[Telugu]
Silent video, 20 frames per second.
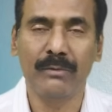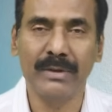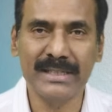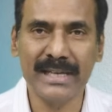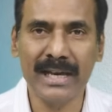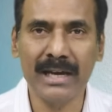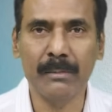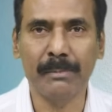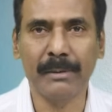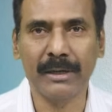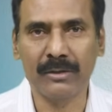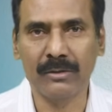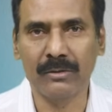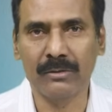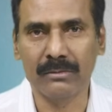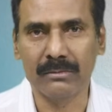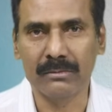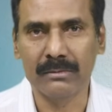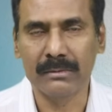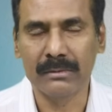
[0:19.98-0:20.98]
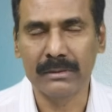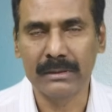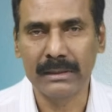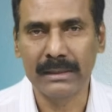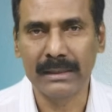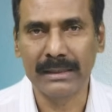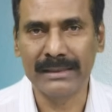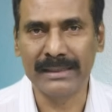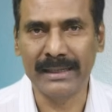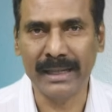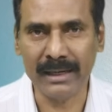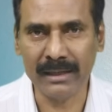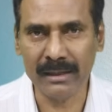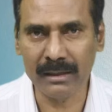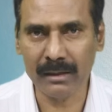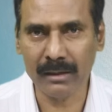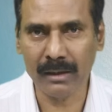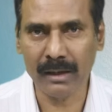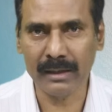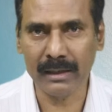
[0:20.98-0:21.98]
విశాఖపట్నం
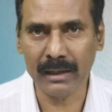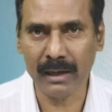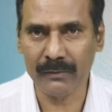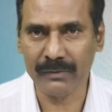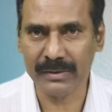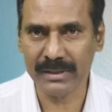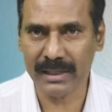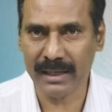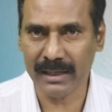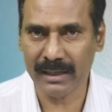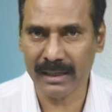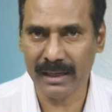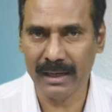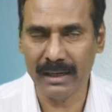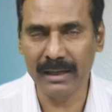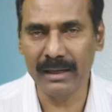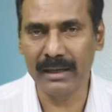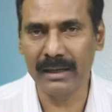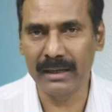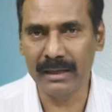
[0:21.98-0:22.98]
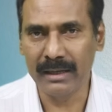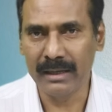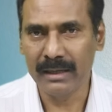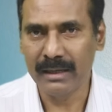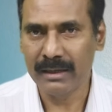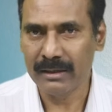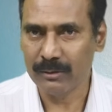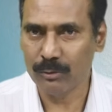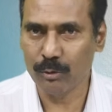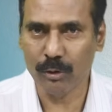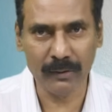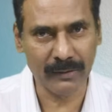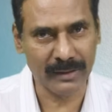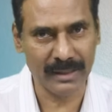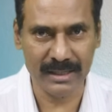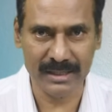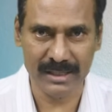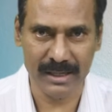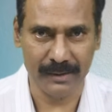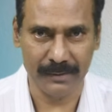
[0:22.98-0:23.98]
డెక్కన్ క్రానికల్ ఆఫీస్ దగ్గరికి వెళ్ళి గొడవ
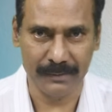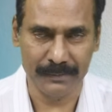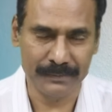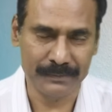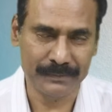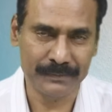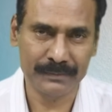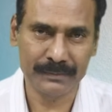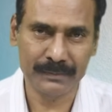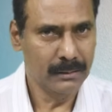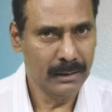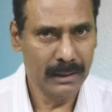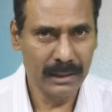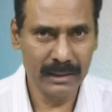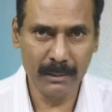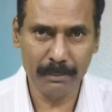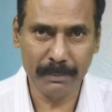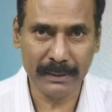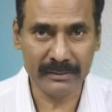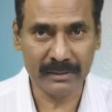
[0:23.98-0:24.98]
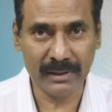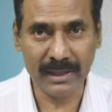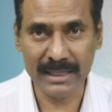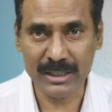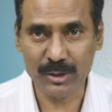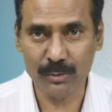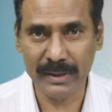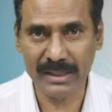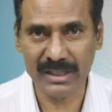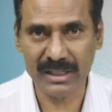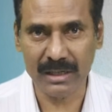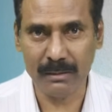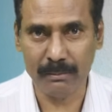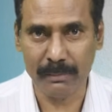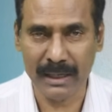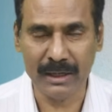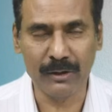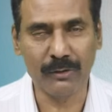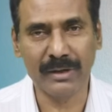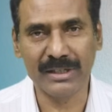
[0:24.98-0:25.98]
చేశారు ఇది పత్రికా స్వేచ్ఛకి
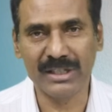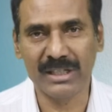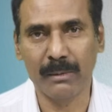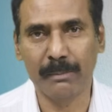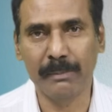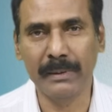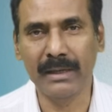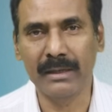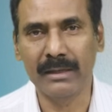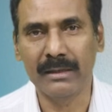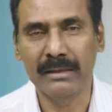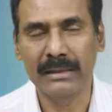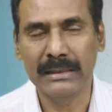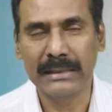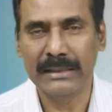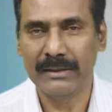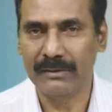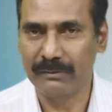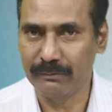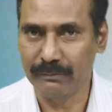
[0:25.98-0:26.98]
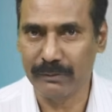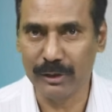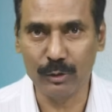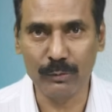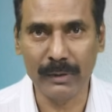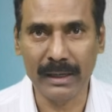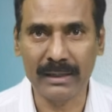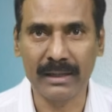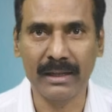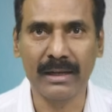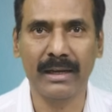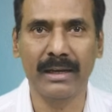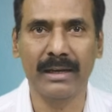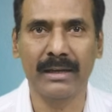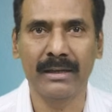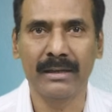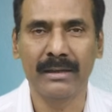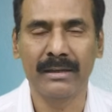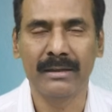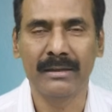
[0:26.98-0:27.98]
భంగం అని చెప్పి విను వెంటనే
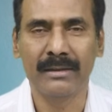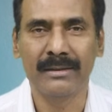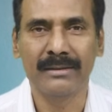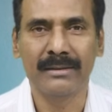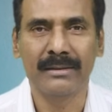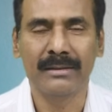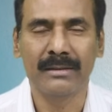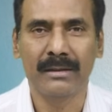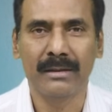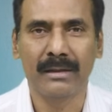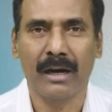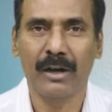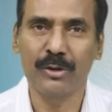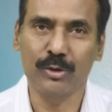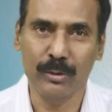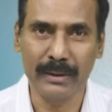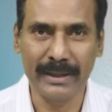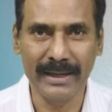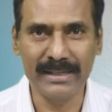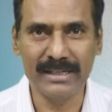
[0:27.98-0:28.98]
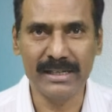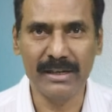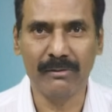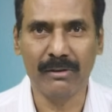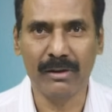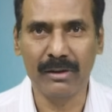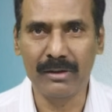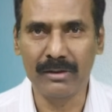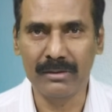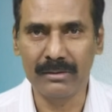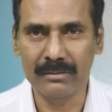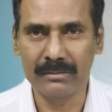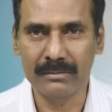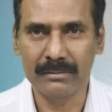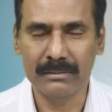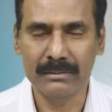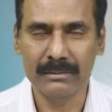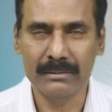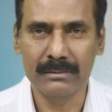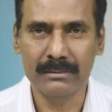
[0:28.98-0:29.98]
అటు డీసీ వాళ్ళు
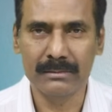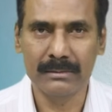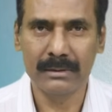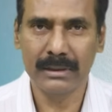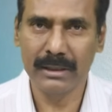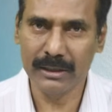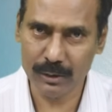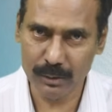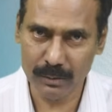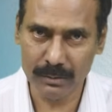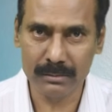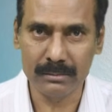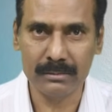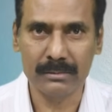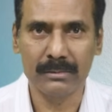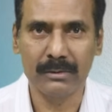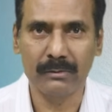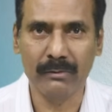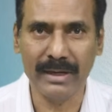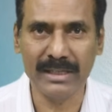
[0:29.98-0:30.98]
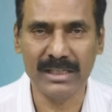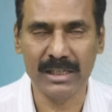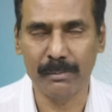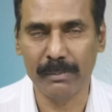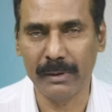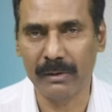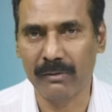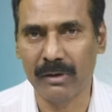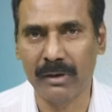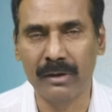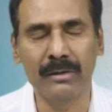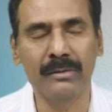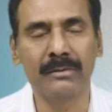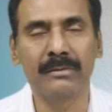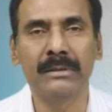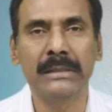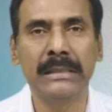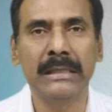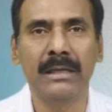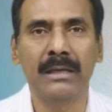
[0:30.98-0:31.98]
ఇటు వైసీపీ వాళ్ళు
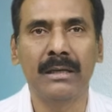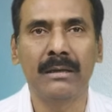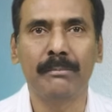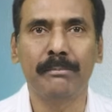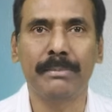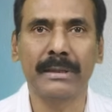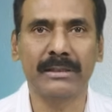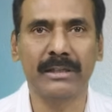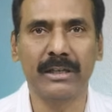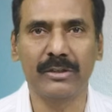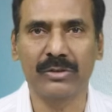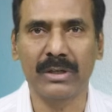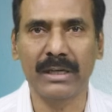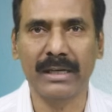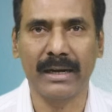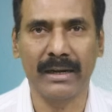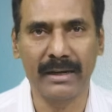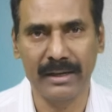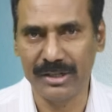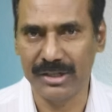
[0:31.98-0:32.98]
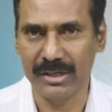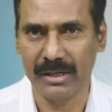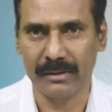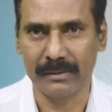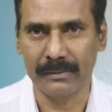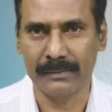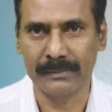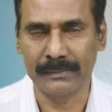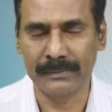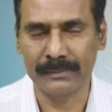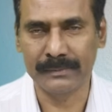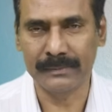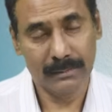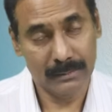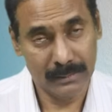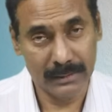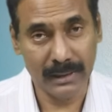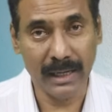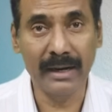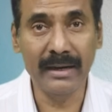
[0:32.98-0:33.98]
పెద్ద ఎత్తున ఖండించారు
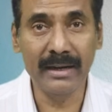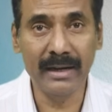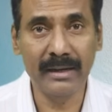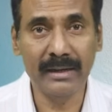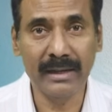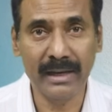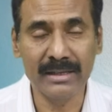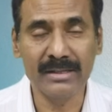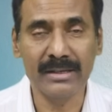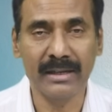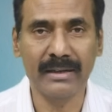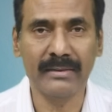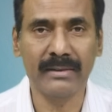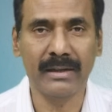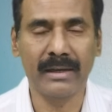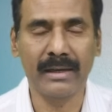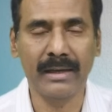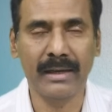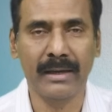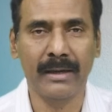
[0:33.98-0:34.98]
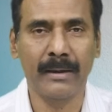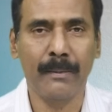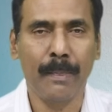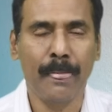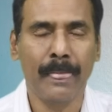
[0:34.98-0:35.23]
దాడి అంటే ఏం జరిగిందంటే